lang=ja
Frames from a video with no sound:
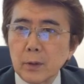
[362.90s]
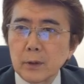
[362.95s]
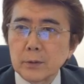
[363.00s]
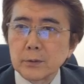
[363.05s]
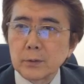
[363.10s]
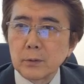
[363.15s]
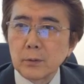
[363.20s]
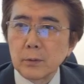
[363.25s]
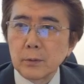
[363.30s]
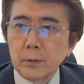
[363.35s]
たりと
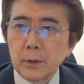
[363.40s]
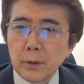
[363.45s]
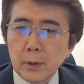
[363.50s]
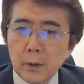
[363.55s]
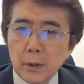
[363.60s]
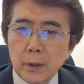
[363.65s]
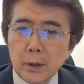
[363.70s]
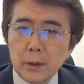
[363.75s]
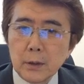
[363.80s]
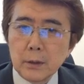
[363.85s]
かその
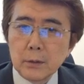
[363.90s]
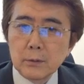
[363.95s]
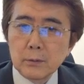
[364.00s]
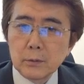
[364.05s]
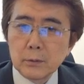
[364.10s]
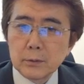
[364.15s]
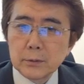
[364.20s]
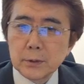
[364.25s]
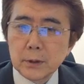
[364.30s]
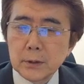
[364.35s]

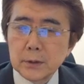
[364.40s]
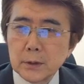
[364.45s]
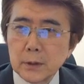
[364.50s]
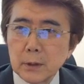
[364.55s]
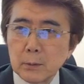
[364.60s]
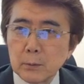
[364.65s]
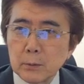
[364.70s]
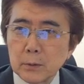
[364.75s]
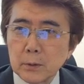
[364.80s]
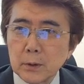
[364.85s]
ヒーリングの
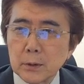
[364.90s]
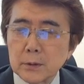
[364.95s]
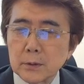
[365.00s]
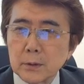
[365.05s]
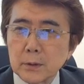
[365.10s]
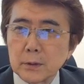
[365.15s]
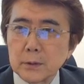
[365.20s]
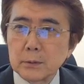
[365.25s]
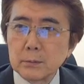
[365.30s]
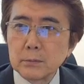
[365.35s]
先生のもんで
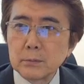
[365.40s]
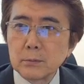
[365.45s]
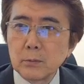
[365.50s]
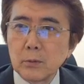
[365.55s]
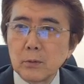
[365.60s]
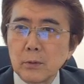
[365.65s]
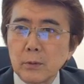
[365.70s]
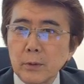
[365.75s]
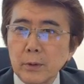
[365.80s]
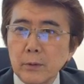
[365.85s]
ですね自
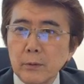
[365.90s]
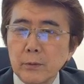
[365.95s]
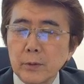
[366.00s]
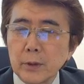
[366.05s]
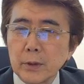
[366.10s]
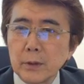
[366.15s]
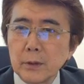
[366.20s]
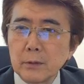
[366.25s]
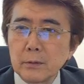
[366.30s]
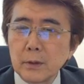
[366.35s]
分も
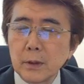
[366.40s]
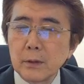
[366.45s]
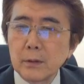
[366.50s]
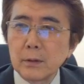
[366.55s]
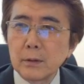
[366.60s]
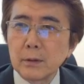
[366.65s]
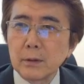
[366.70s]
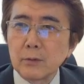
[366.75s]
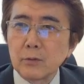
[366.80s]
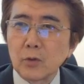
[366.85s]
その
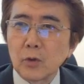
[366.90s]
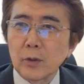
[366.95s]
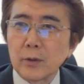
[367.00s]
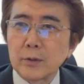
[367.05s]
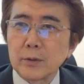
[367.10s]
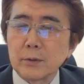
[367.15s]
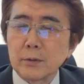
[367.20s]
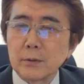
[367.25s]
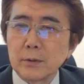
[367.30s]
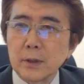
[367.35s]
ヒーリングエネルギー
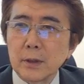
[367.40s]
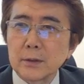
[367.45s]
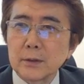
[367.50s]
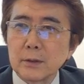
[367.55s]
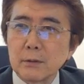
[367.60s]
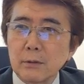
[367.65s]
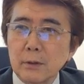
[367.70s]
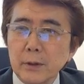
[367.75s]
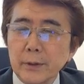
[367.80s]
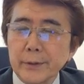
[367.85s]
とかっていうのを
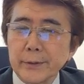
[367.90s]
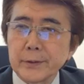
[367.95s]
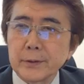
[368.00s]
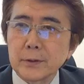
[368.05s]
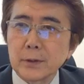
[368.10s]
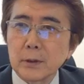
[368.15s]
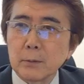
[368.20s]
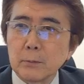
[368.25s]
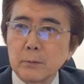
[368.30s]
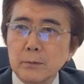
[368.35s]
出せるわけ
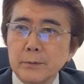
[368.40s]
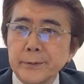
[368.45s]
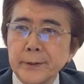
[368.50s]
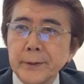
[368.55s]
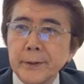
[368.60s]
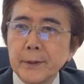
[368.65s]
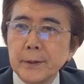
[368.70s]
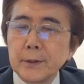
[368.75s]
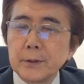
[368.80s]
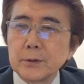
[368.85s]
なんですけど
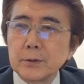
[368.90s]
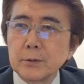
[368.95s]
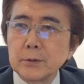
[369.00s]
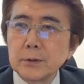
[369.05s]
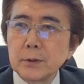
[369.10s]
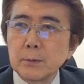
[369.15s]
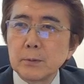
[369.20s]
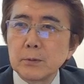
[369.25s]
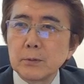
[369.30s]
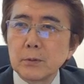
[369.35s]
も
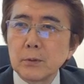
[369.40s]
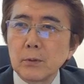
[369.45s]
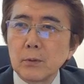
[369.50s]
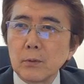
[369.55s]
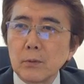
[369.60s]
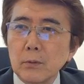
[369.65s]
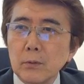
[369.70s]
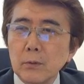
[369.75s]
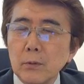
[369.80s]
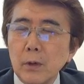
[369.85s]
そうしてみる
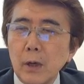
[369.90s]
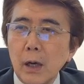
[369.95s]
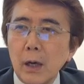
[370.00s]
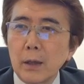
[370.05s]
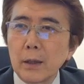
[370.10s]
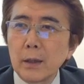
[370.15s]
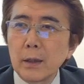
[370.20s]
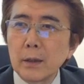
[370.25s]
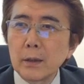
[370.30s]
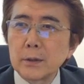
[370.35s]
とこ
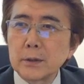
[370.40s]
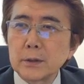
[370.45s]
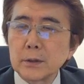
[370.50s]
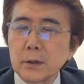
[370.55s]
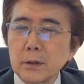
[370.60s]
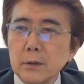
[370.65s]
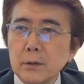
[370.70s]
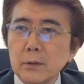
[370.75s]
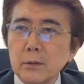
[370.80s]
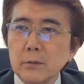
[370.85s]
の波形が
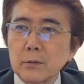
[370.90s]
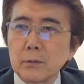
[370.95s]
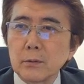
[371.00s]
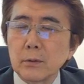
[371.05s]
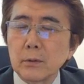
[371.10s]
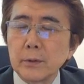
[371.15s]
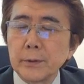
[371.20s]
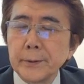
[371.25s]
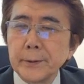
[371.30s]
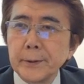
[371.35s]
違って
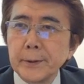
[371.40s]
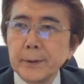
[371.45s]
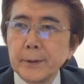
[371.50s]
くると。